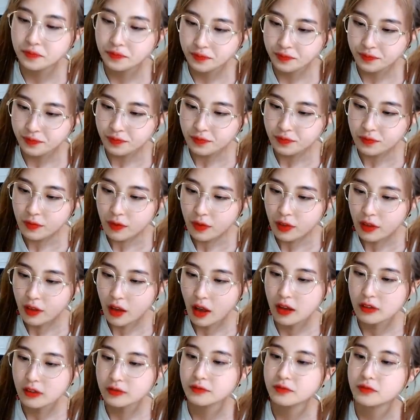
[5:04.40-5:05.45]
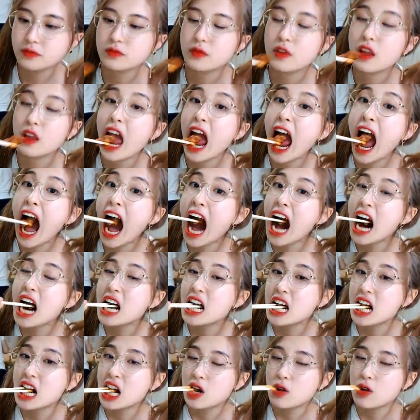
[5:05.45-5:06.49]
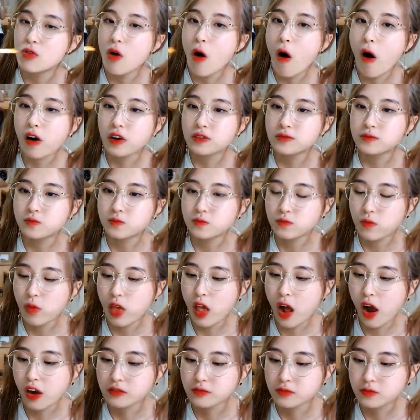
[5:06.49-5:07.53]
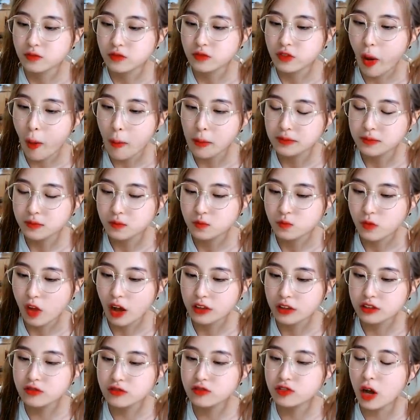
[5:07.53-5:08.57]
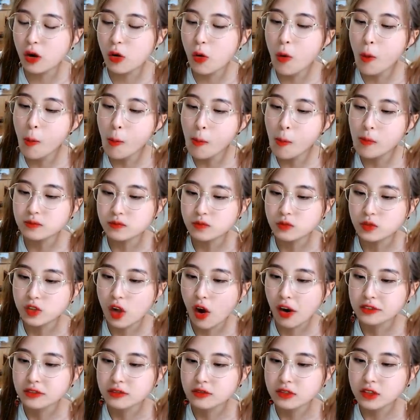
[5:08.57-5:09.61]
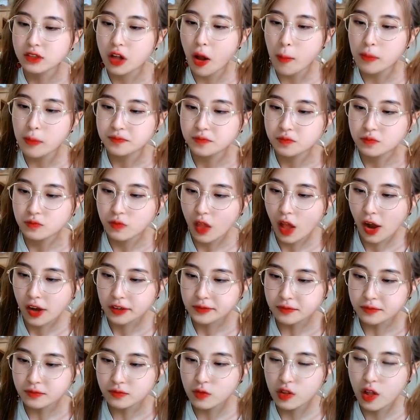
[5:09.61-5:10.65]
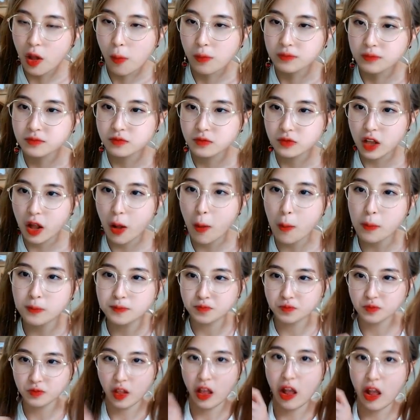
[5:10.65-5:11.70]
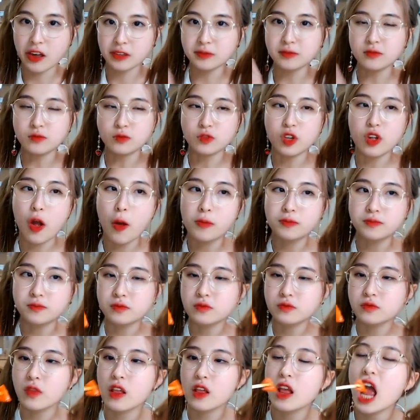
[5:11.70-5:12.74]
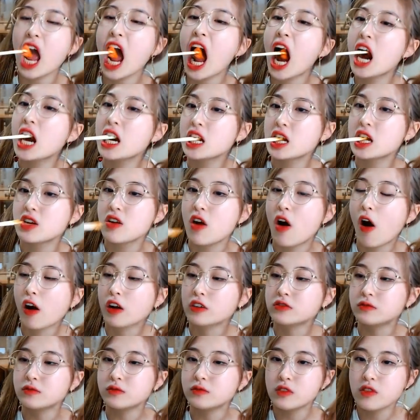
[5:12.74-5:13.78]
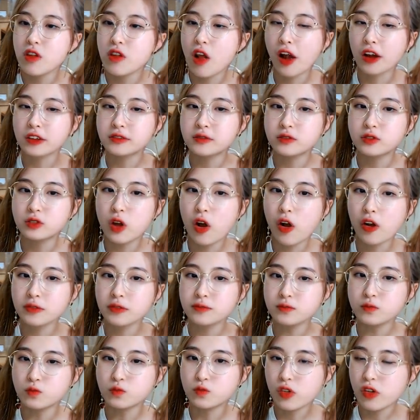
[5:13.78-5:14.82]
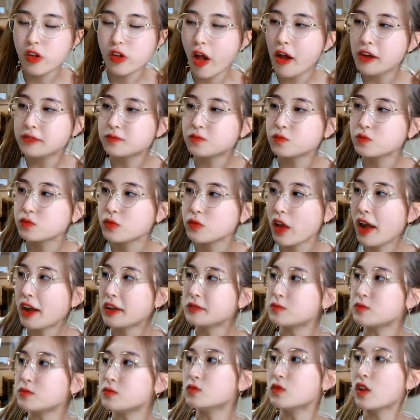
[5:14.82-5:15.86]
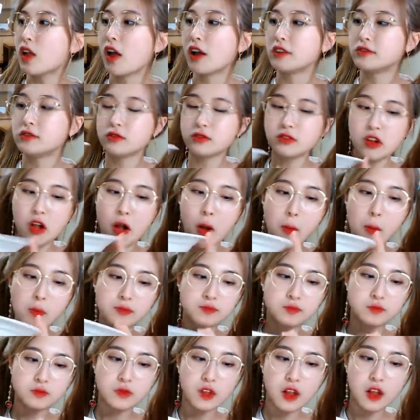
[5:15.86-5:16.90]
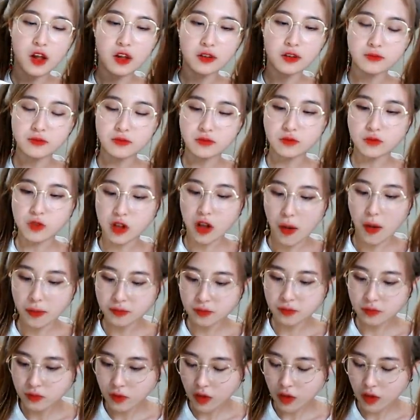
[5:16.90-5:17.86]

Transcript: 나 오늘 울었다 이가 올림픽 금메달 따가지고 진짜로? 그거 래 아니야. 그리고 또 소름 돋는 거는 개주 하는데 선수가 자빠졌는데 1등으로 올라갔 꼴찌에서